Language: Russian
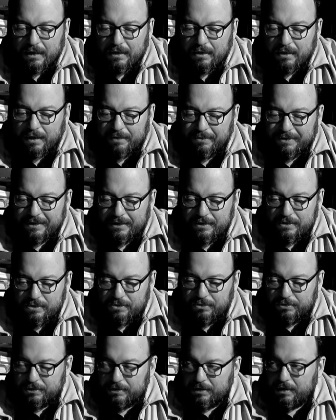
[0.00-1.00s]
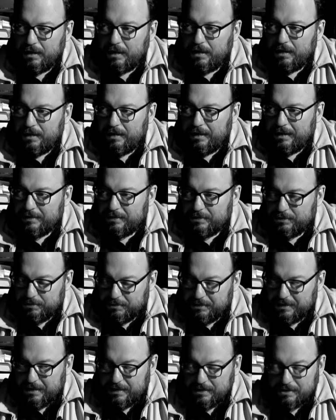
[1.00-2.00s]
романа «Идиот», это,
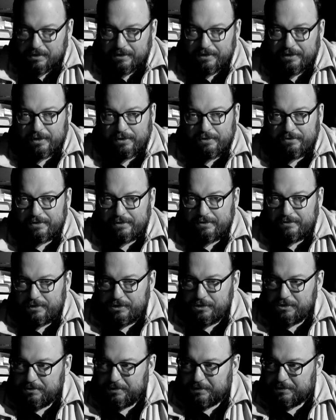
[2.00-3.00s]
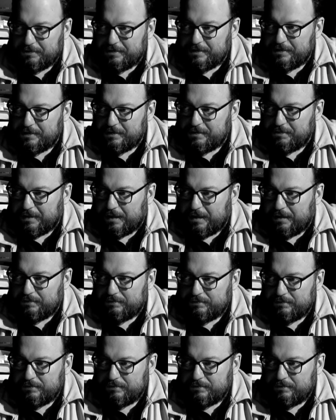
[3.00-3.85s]
собственно, есть рокировка 24 сентября.